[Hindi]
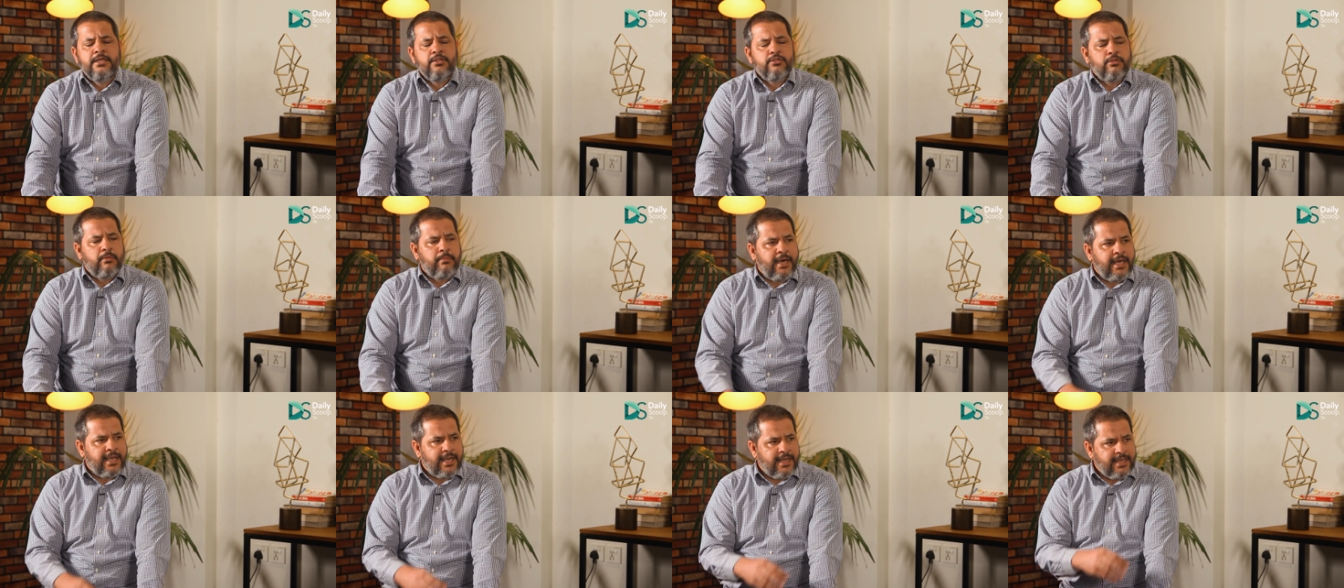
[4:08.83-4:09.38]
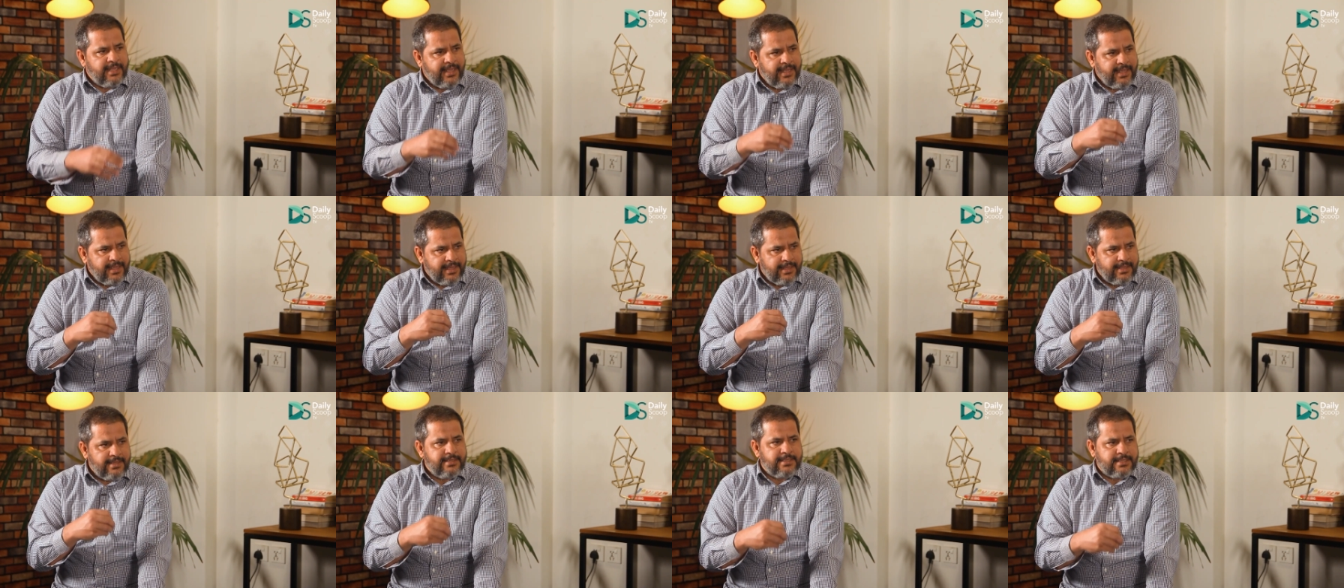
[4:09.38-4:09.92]
तो बहरहाल
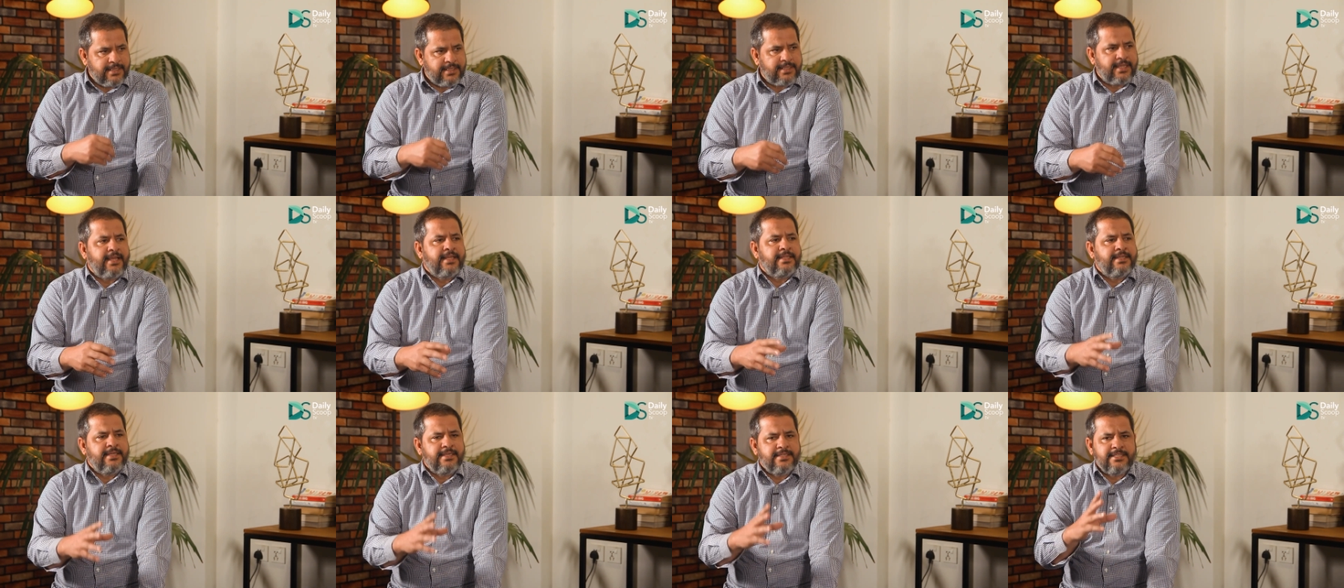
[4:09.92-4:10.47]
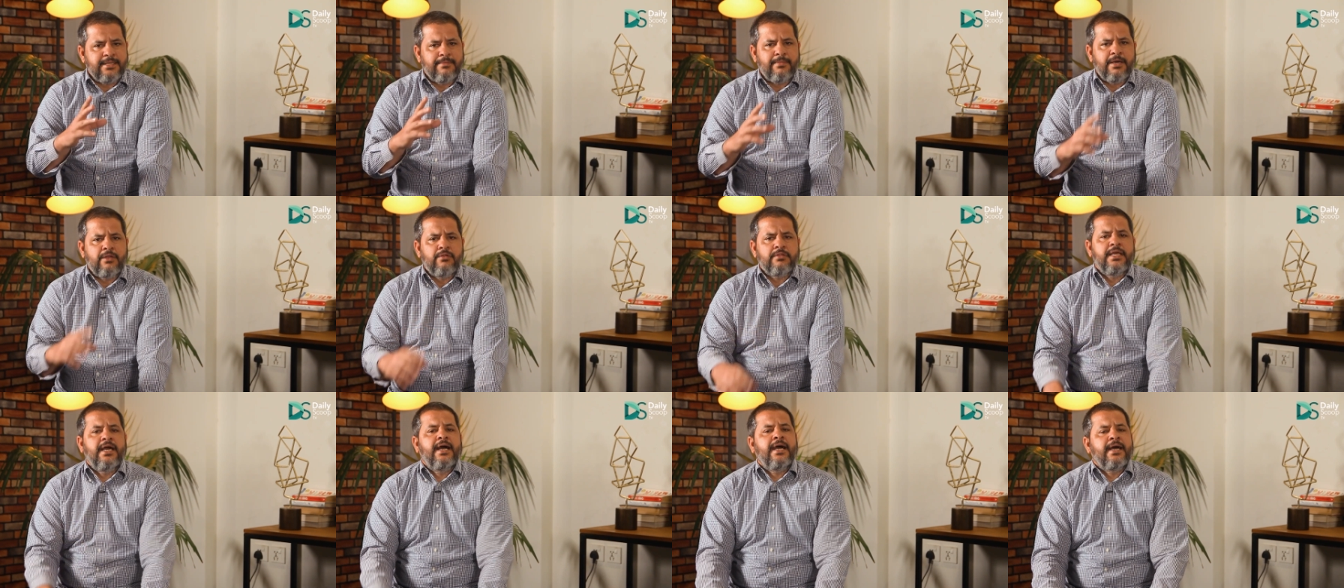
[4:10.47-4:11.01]
ये इसी तरह से इस्तेमाल
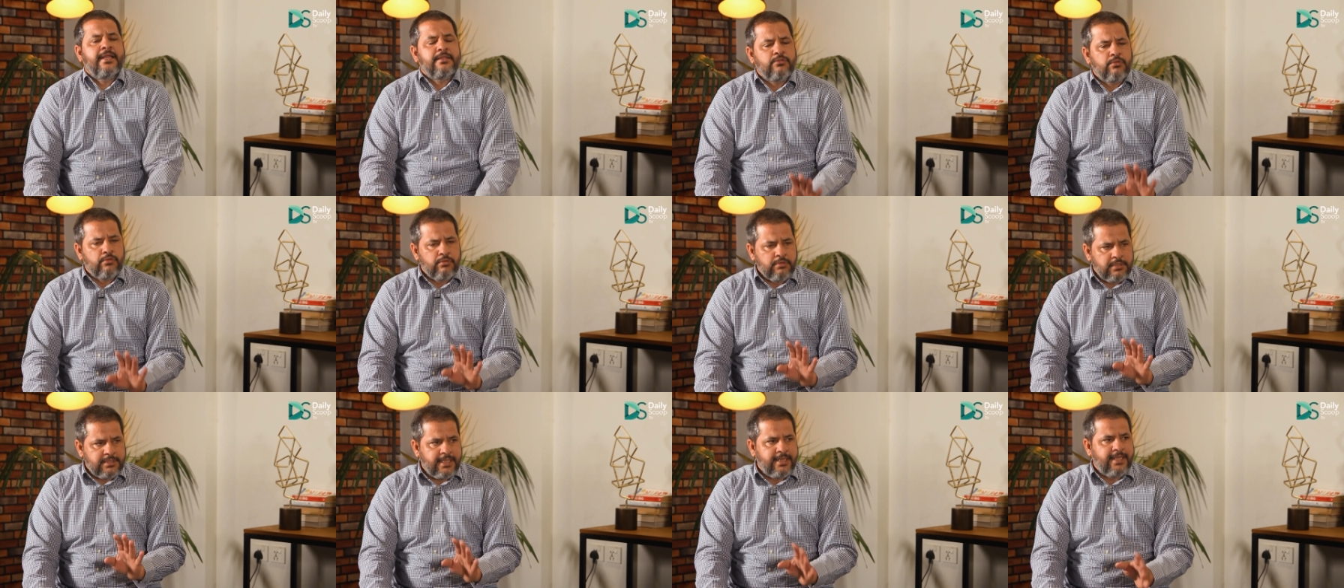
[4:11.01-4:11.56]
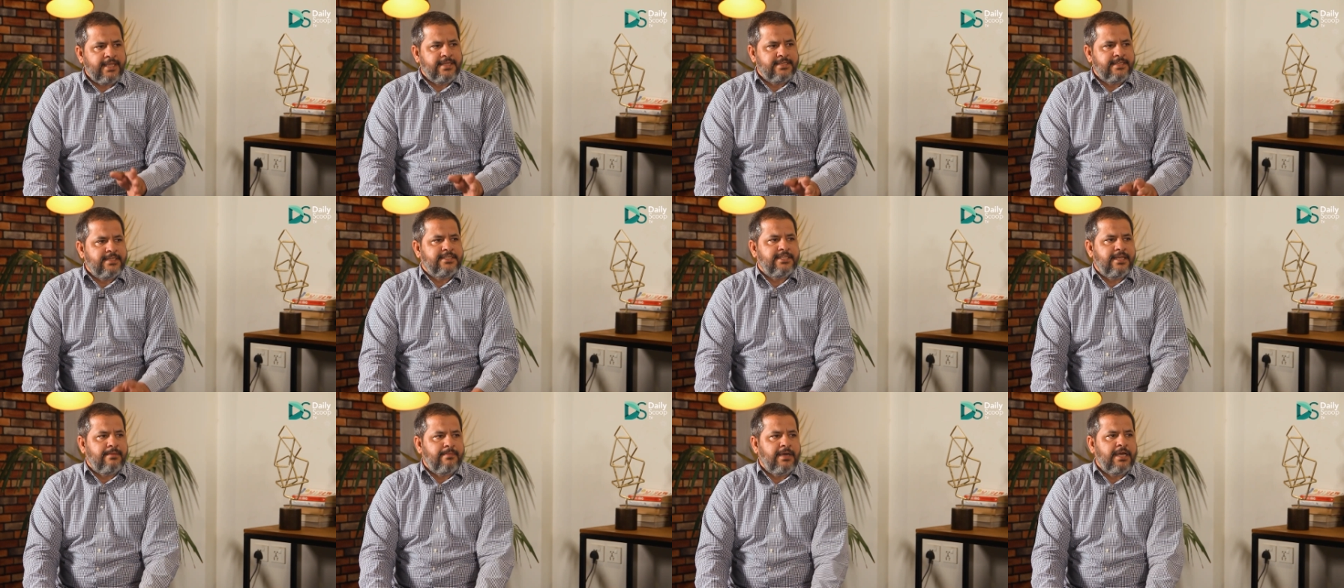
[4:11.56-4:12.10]
होते हैं अगर दुरुस्त तरीके से
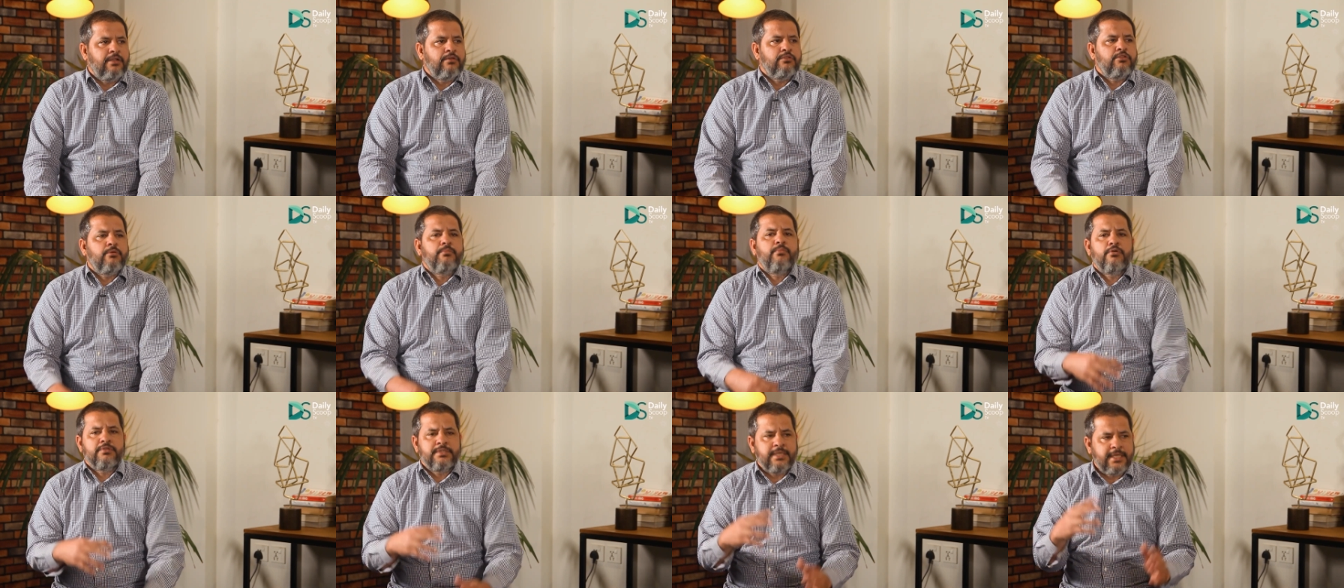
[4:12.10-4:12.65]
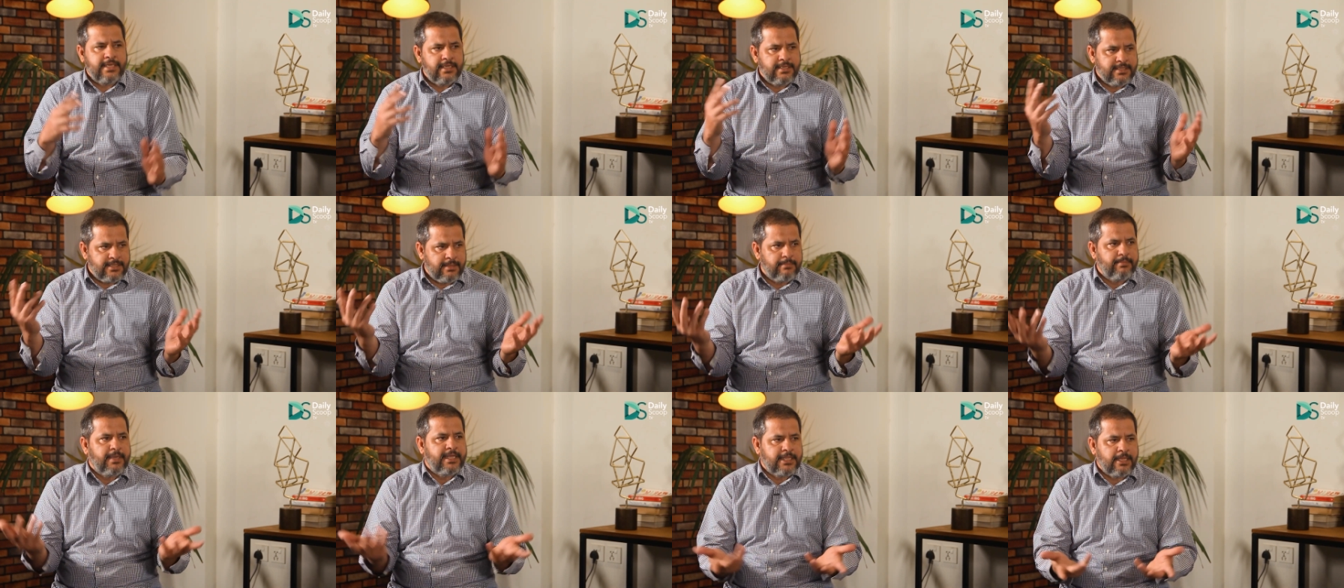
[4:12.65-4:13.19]
इस्तेमाल हो तो बहुत सारी
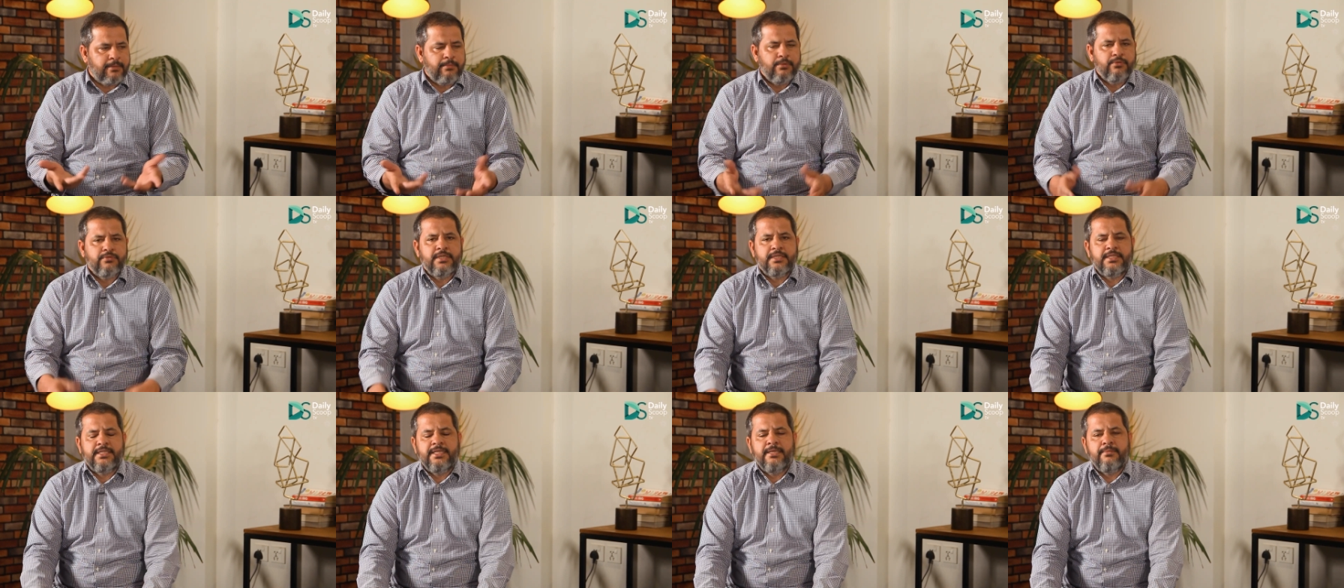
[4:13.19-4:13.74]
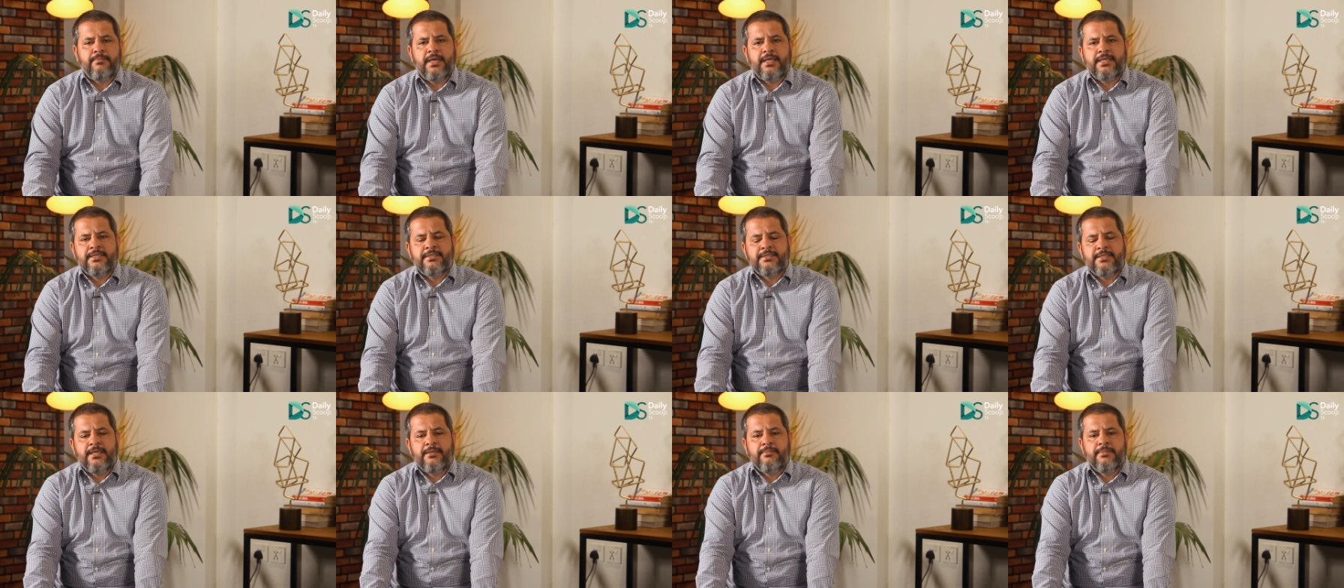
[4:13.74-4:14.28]
चीज़ें बेहतर भी हो सकती हैं
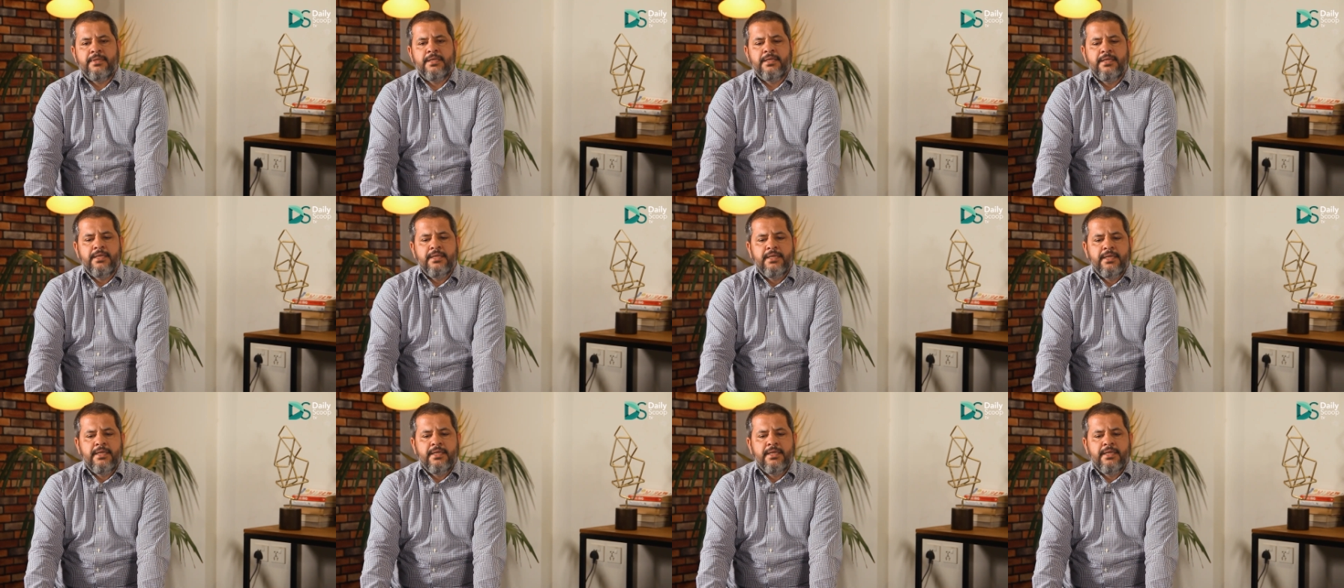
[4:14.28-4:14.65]
पाकिस्तान में